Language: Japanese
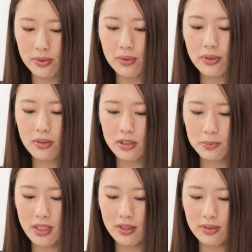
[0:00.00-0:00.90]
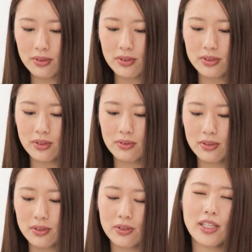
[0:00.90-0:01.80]
東京スプリントの予想
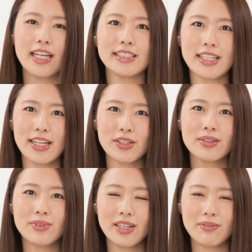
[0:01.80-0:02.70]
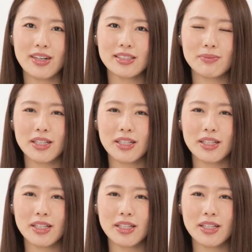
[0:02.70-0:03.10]
をお届けしたいと思います。